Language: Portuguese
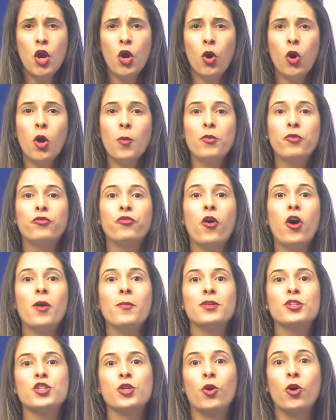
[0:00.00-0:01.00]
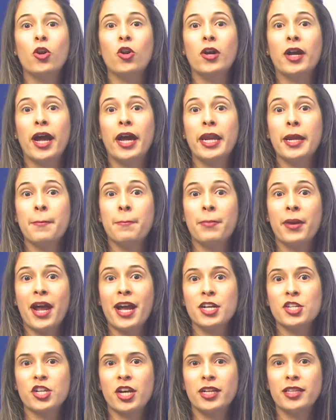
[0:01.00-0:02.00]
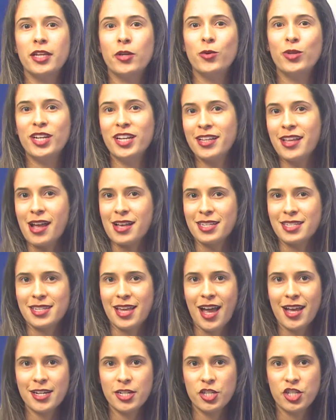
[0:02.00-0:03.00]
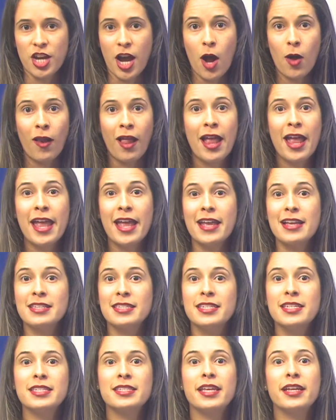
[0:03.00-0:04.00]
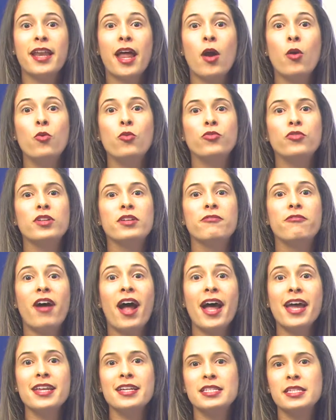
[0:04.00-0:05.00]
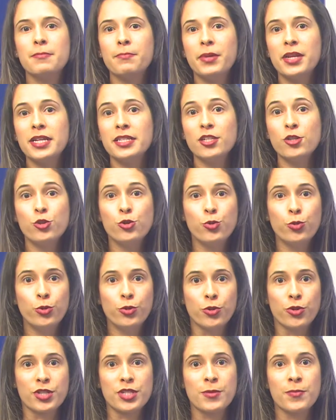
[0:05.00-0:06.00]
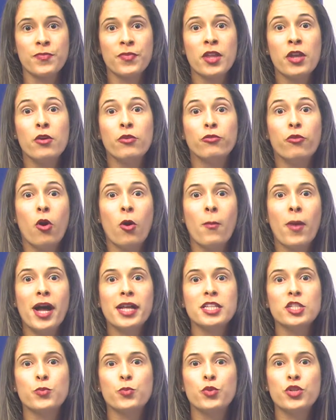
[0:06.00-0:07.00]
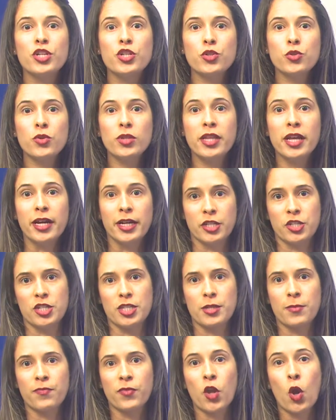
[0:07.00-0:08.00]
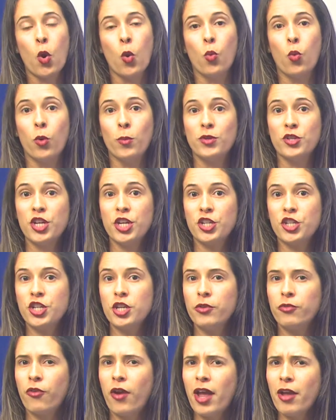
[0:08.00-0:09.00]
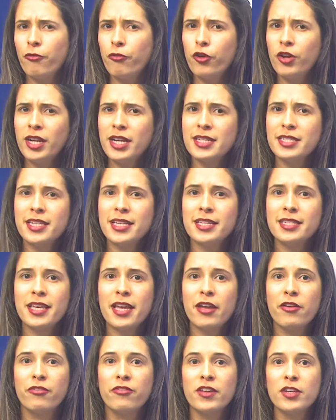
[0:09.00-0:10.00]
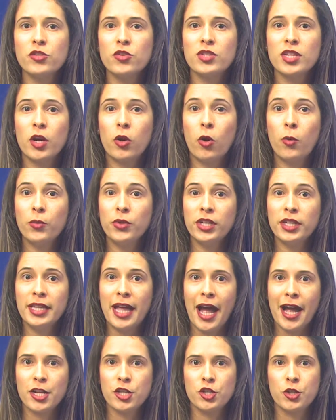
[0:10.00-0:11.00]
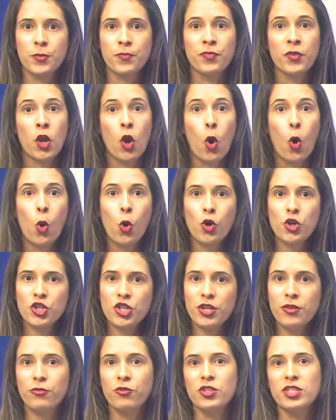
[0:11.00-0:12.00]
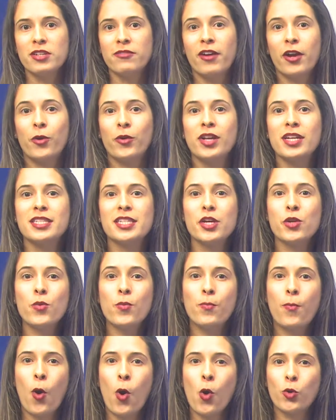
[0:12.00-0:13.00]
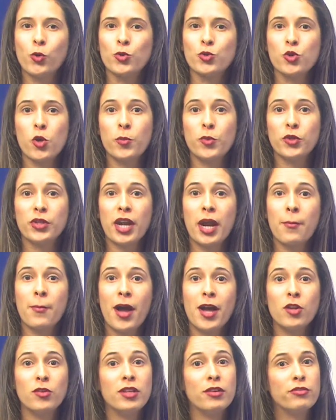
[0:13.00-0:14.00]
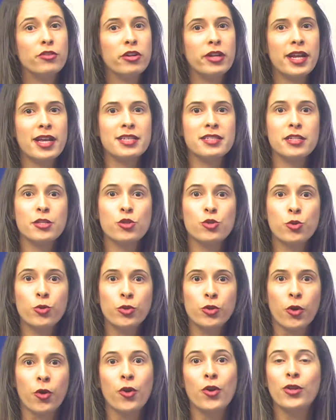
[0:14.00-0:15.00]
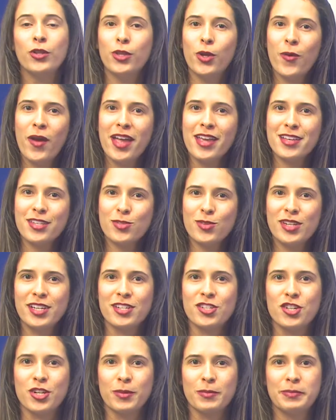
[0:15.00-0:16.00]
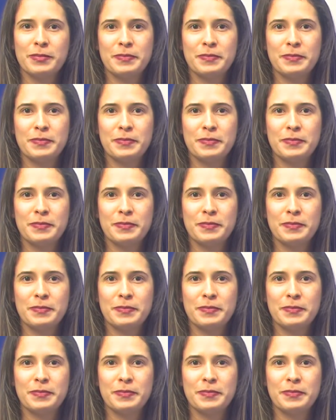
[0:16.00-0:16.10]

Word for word: Como forma de colocar em prática a teoria da sala de aula, existem na UFLA várias empresas júniores, formadas por estudantes. O objetivo é fornecer serviços à comunidade. Hoje, você vai conhecer um pouco sobre o trabalho da Floresta Júnior, não é isso, Lídia?